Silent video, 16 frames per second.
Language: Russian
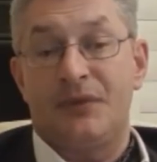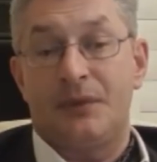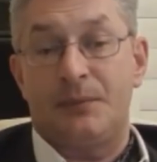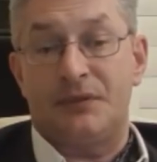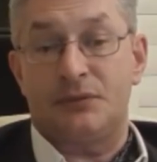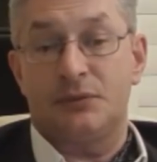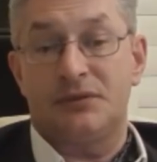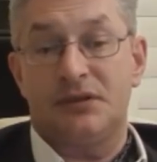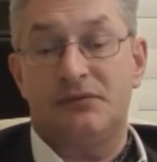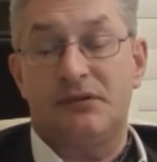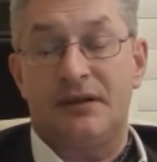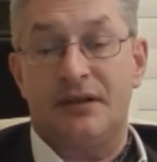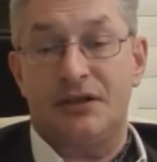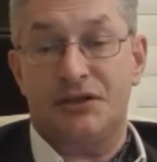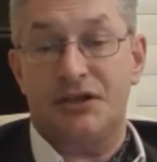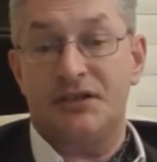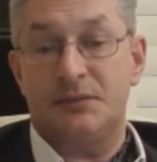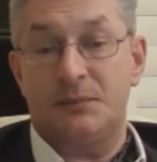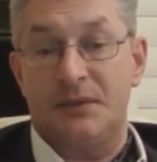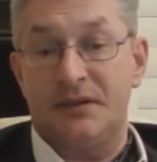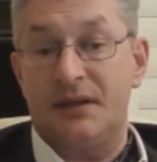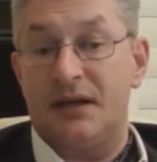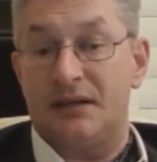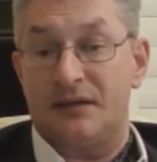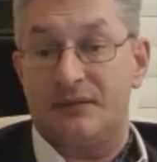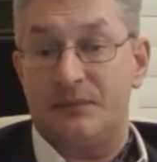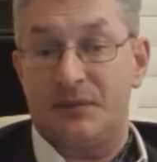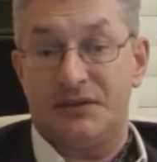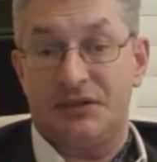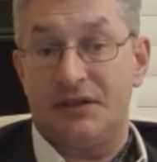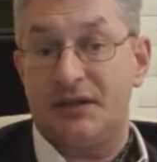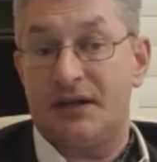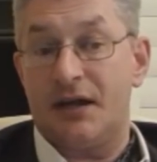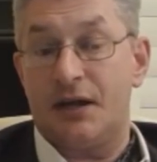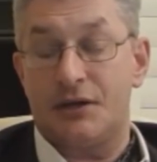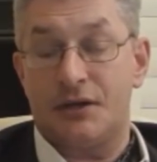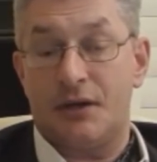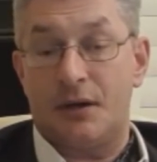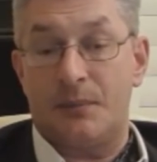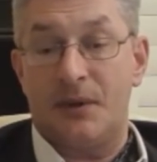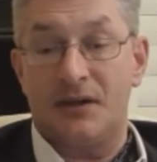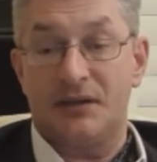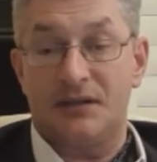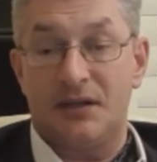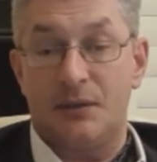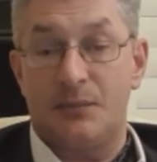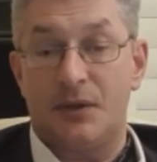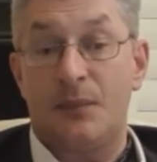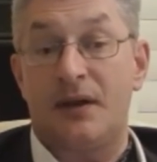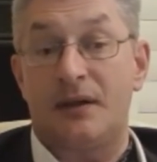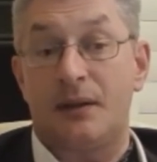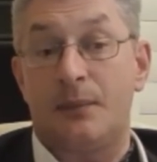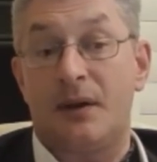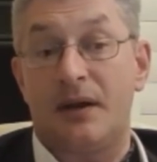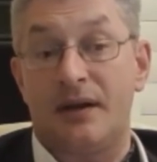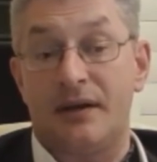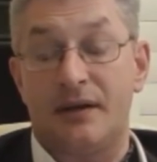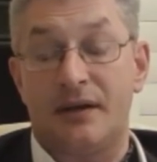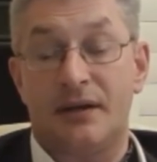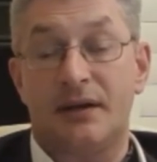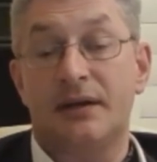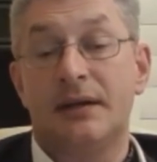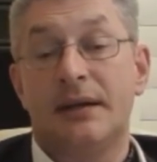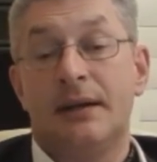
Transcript: по сути дела, она 6 мандатов, почти такая же, как партия Либермана, маленькая.